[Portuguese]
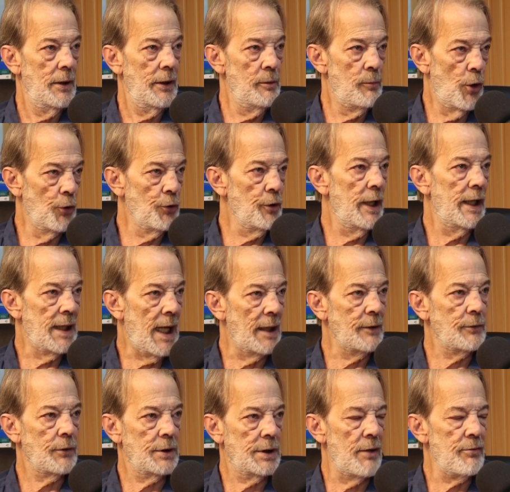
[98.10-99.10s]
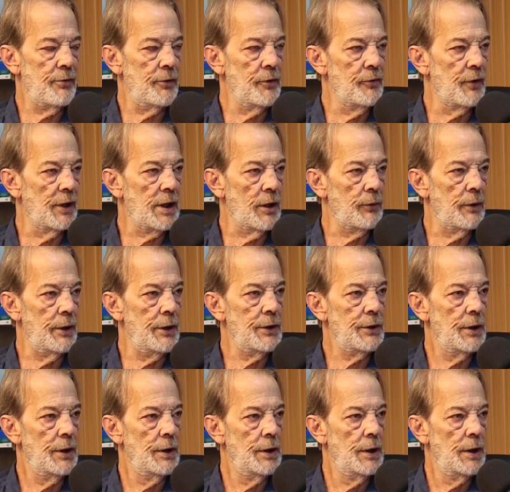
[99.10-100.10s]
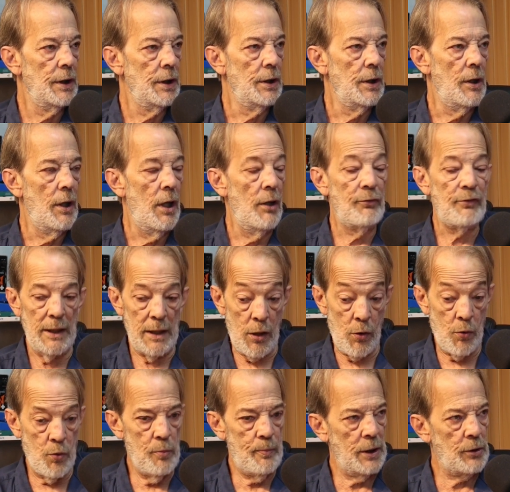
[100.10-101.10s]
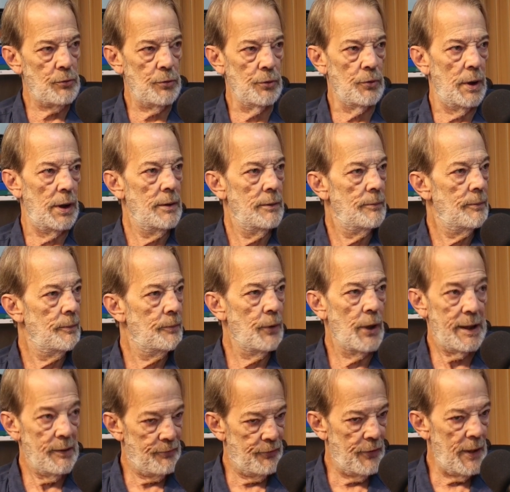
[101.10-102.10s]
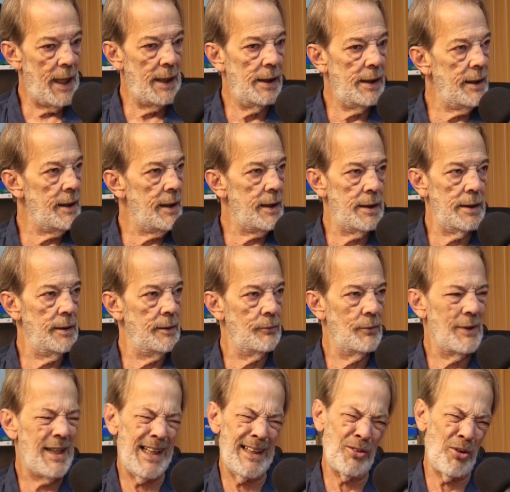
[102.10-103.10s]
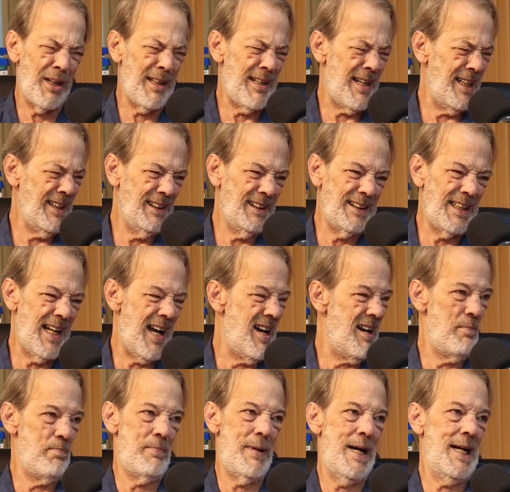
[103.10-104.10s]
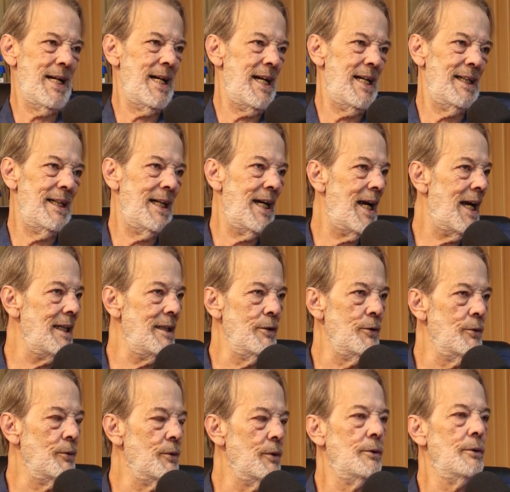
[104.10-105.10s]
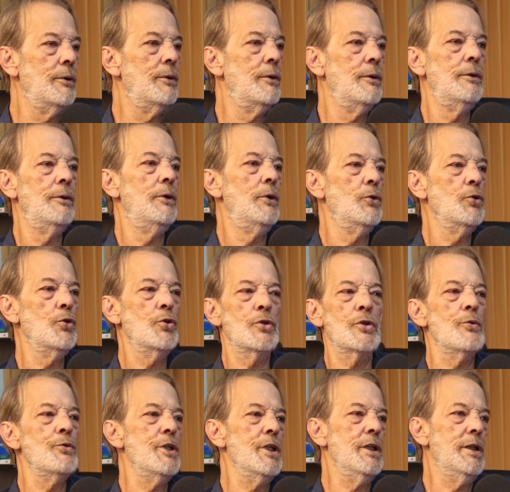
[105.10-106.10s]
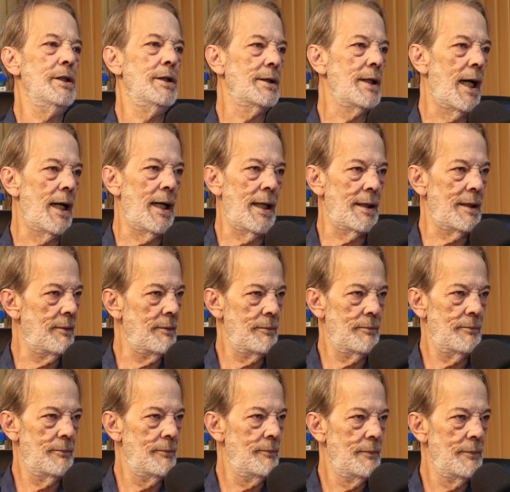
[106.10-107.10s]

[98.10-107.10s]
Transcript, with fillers: irmão do Renato, que está vivo até hoje. Eu falo, a culpa é tua. Porque foi ali que o cara tocava guitarra pra caralho. Som de guitarra. Ele